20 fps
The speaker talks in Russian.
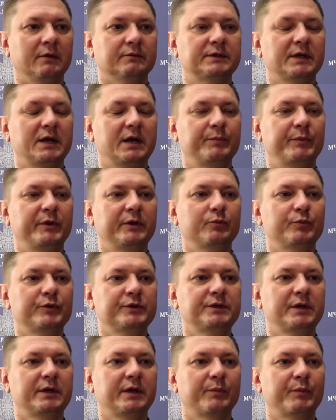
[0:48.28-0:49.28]
В целях
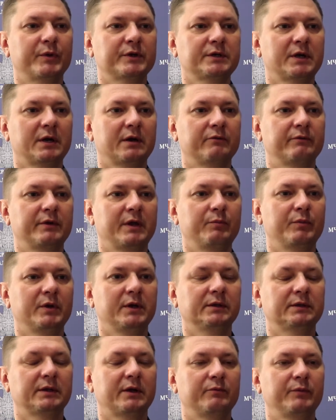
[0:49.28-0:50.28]
предупреждения пожаров, гибели
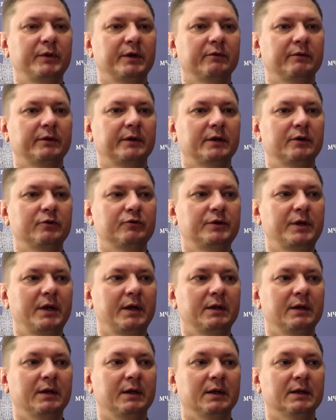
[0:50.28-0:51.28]
и травмирования
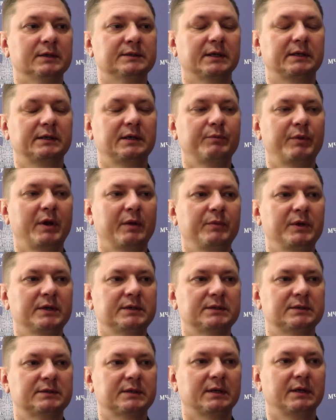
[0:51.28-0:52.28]
людей с октября
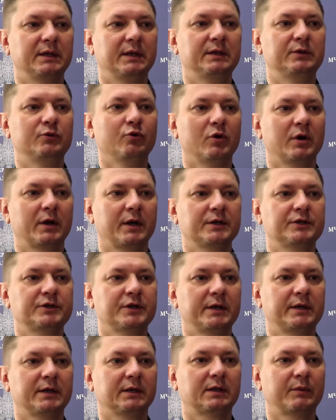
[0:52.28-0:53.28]
месяца и до
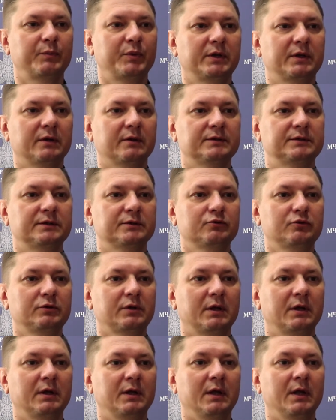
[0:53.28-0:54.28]
окончания отопительного
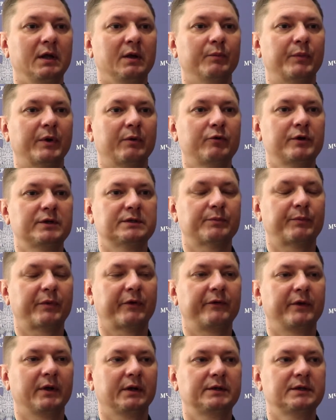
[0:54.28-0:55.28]
сезона проводится
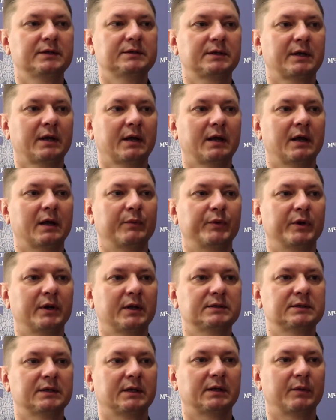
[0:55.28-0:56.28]
профилактическая
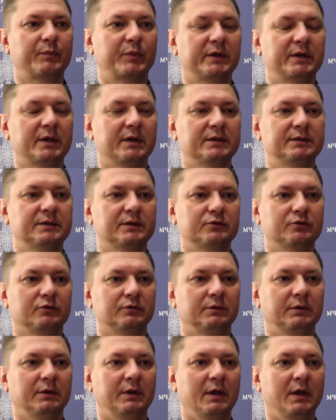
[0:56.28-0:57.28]
операция «Отопительный
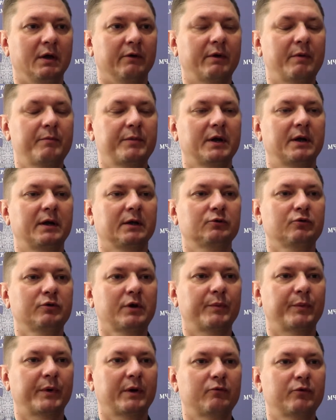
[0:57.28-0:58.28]
сезон», в рамках
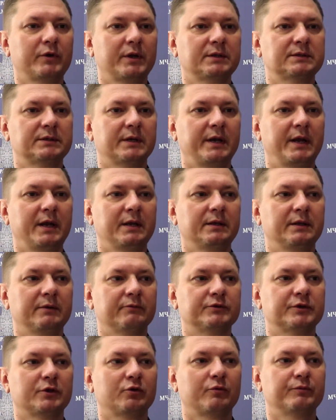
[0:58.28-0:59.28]
которой проводятся рейды в
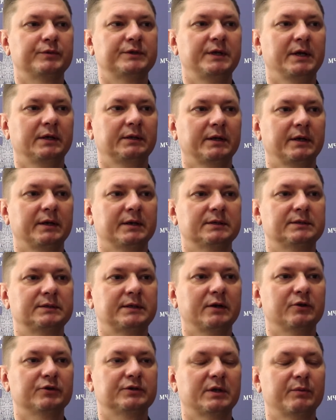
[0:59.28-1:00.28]
жилом секторе с
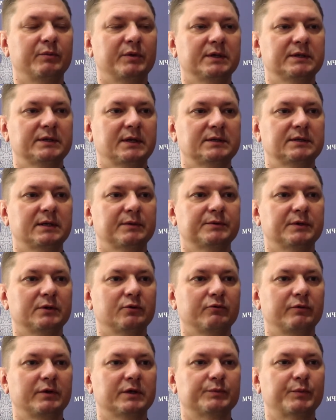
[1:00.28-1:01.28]
целью стабилизации
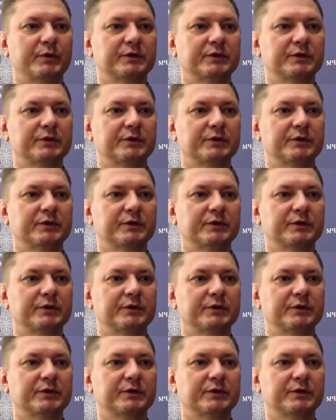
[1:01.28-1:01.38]
обстановки с